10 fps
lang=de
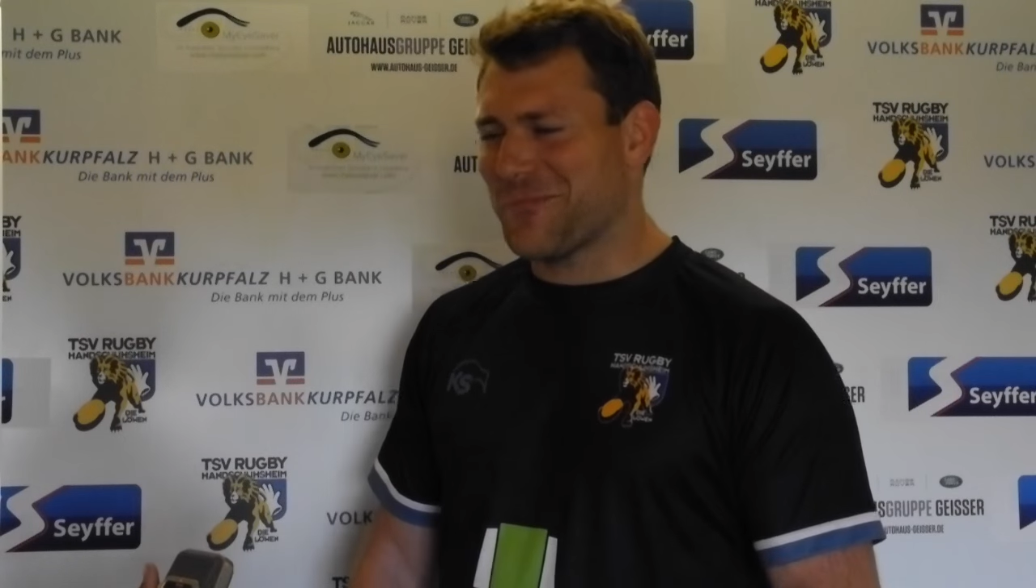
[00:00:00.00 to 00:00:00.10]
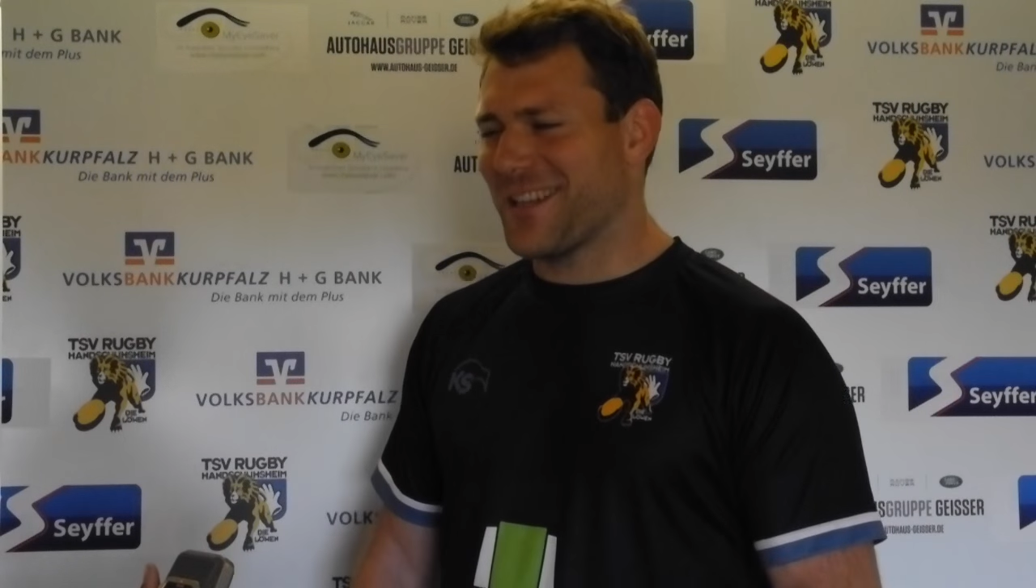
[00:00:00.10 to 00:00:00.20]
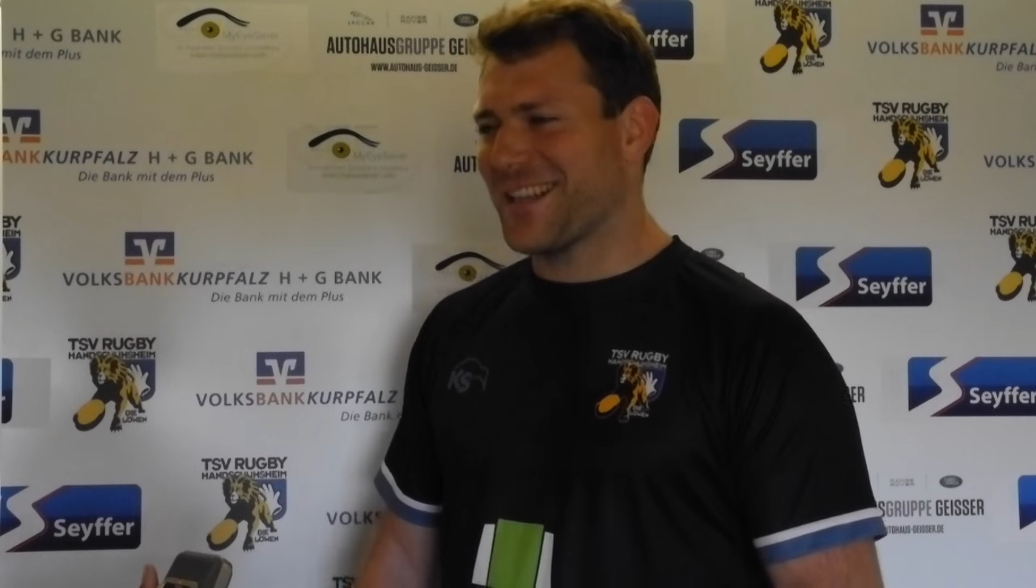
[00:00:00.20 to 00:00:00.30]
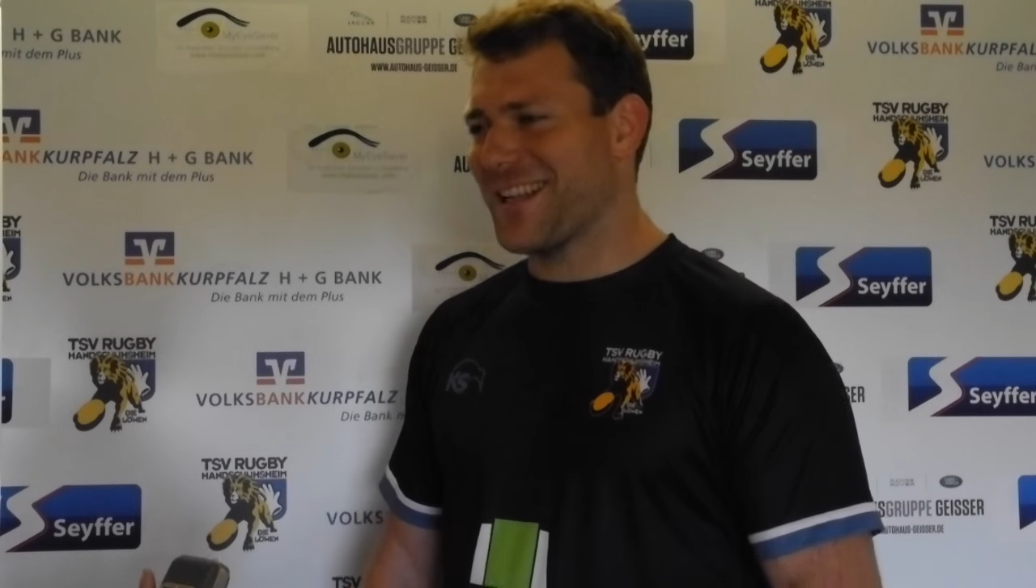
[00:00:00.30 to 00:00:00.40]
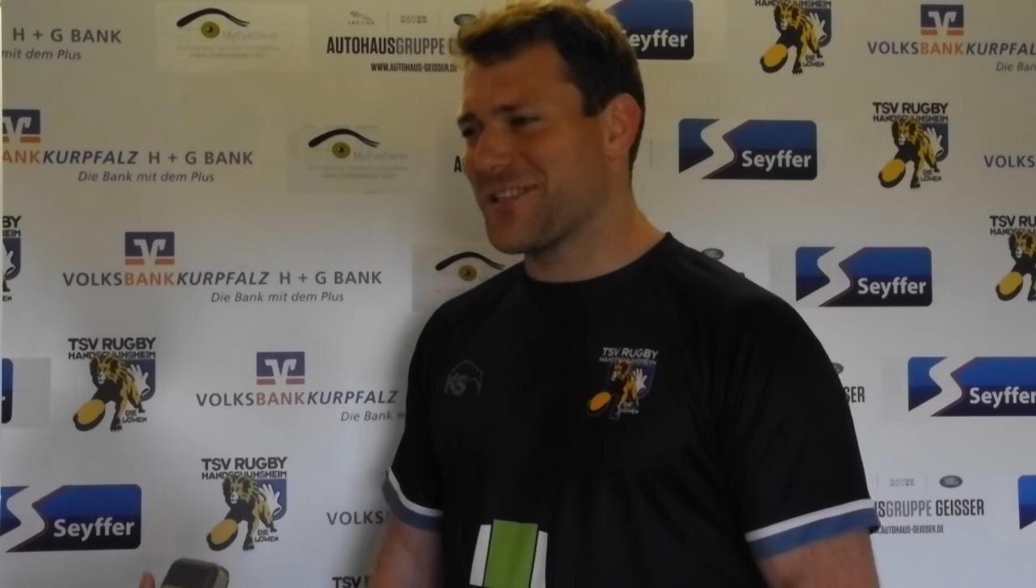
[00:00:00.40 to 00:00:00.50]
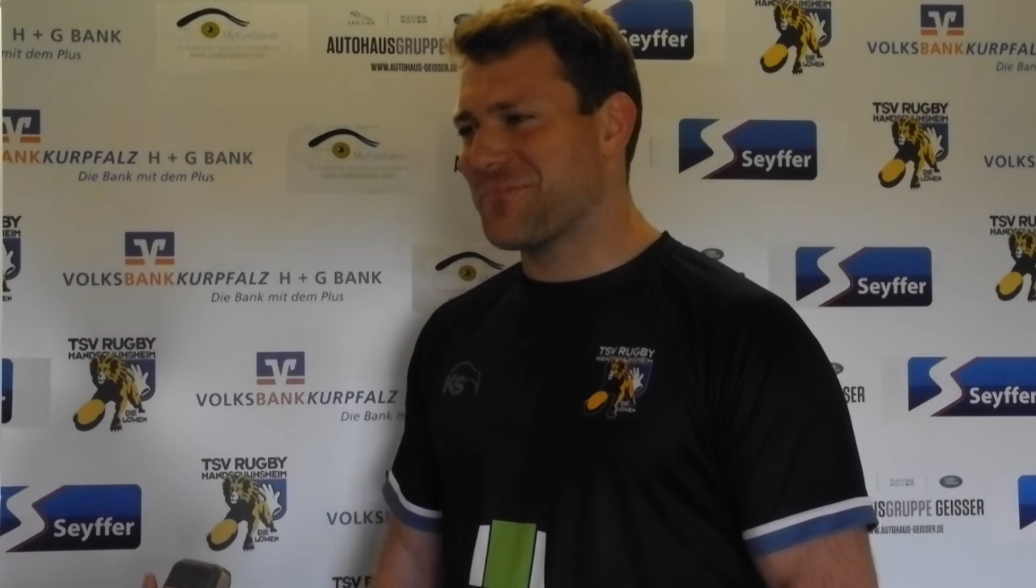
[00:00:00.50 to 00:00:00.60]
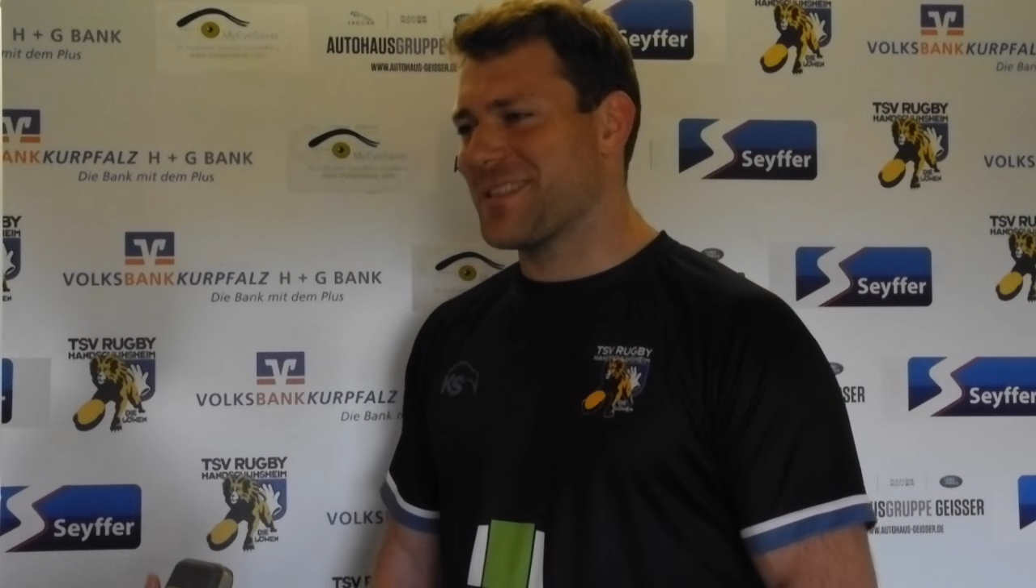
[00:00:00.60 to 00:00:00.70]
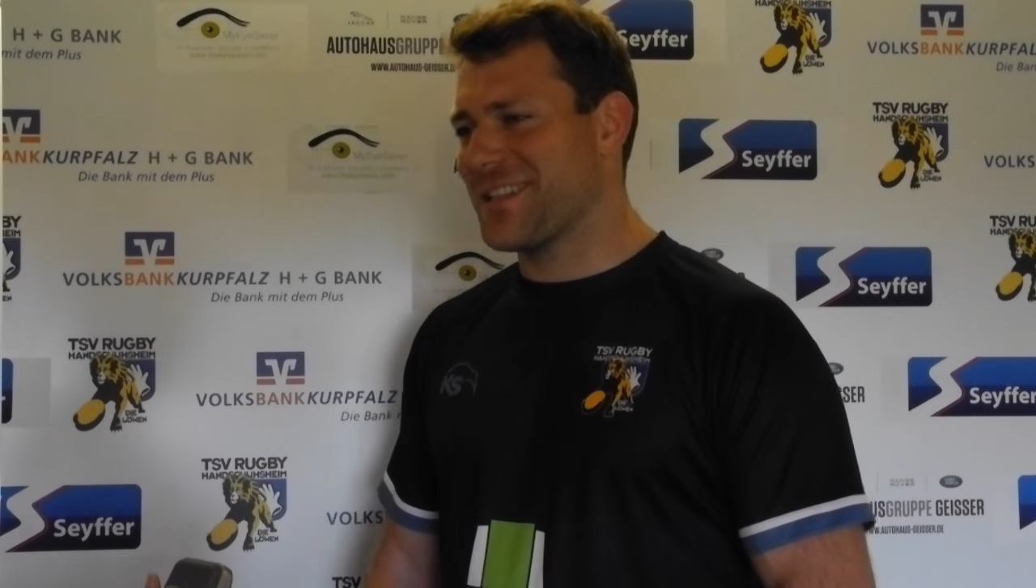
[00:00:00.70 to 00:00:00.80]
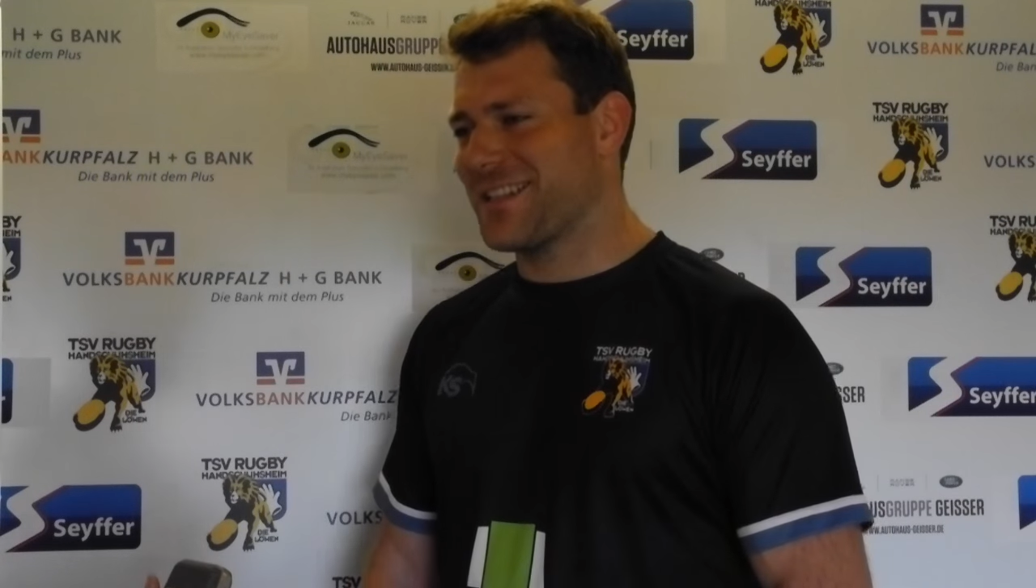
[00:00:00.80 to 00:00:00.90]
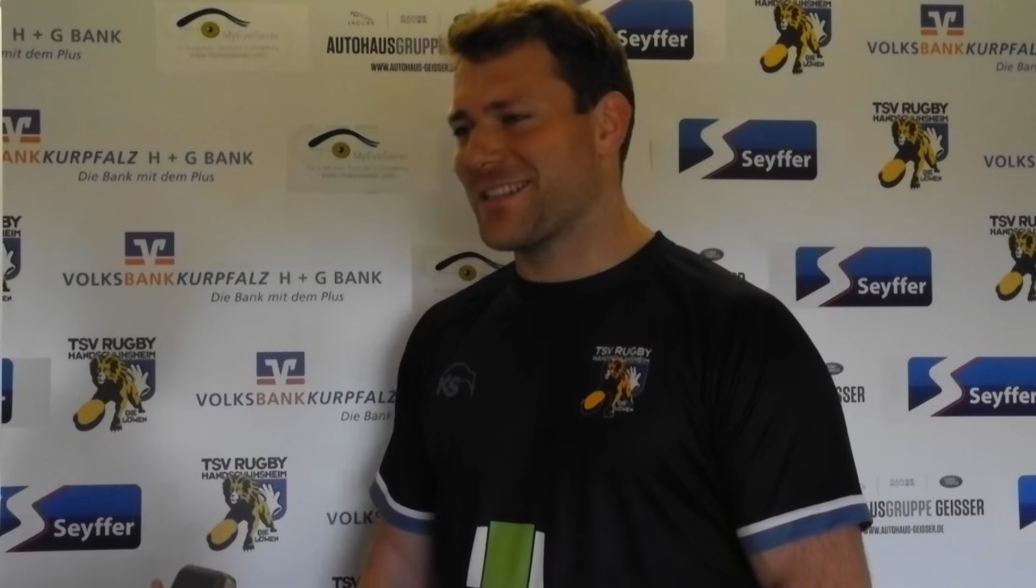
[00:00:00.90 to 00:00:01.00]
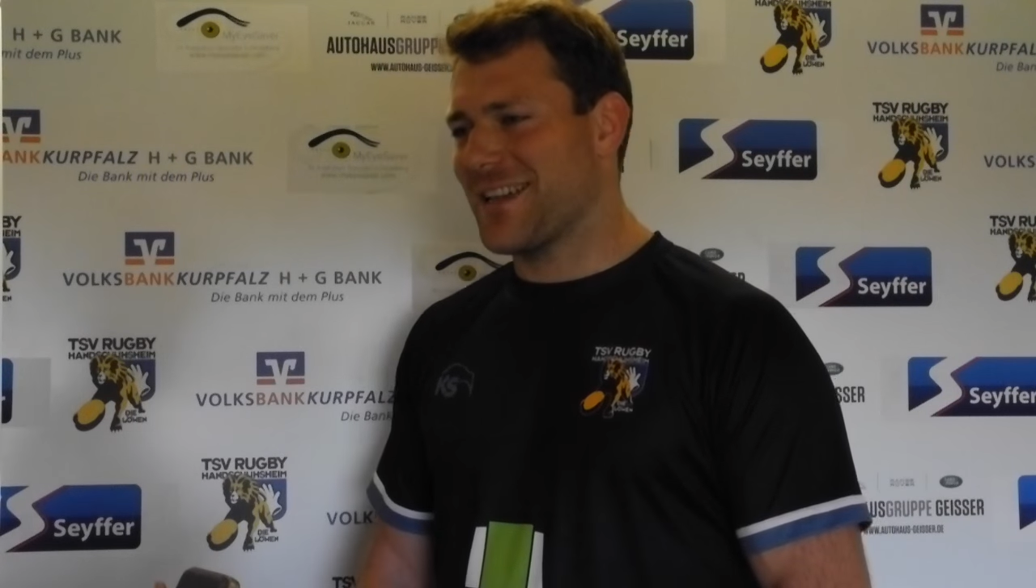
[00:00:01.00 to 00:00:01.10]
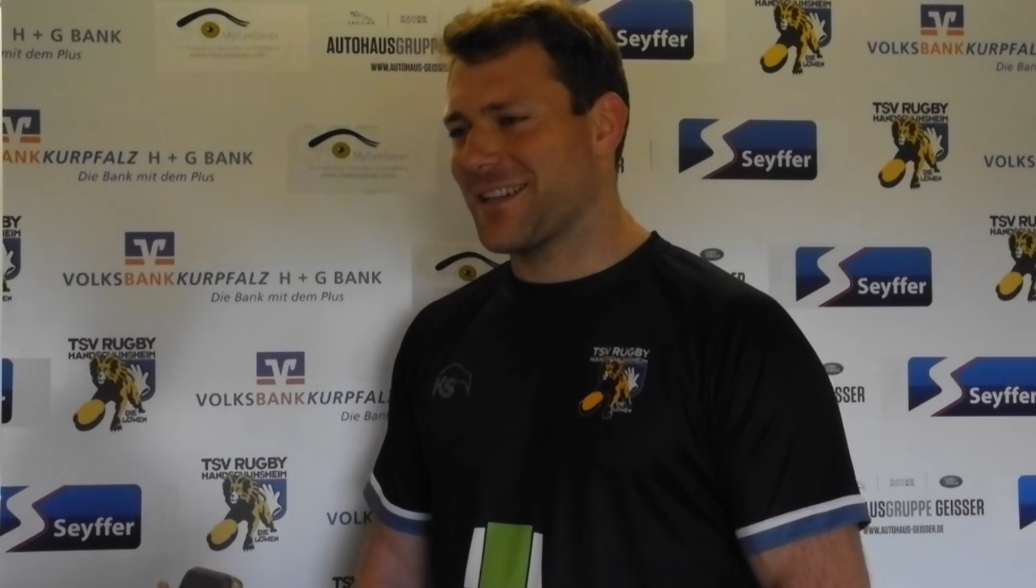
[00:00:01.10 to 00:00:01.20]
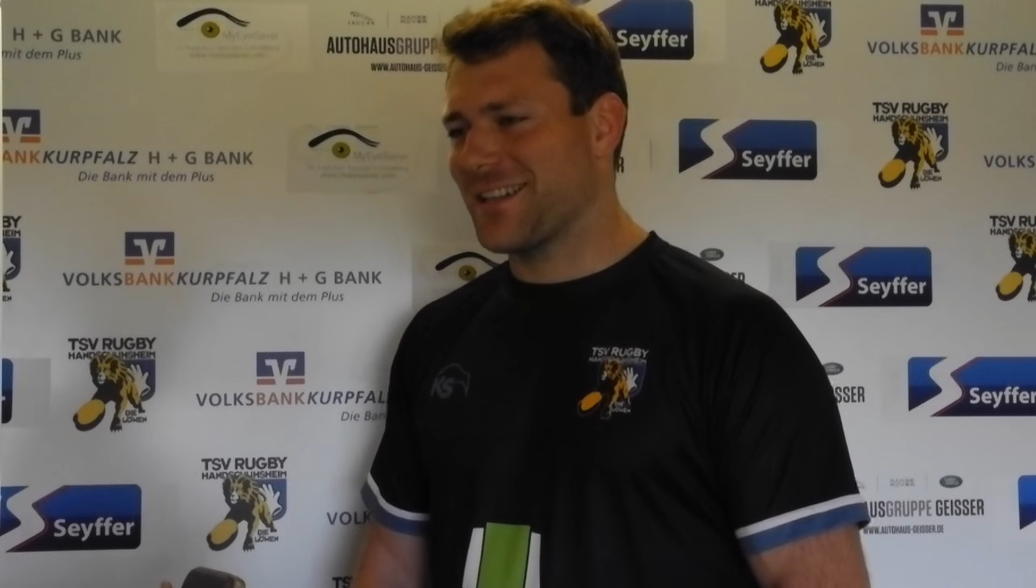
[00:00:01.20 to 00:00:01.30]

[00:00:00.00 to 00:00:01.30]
immer eine ganz spezielle Sache.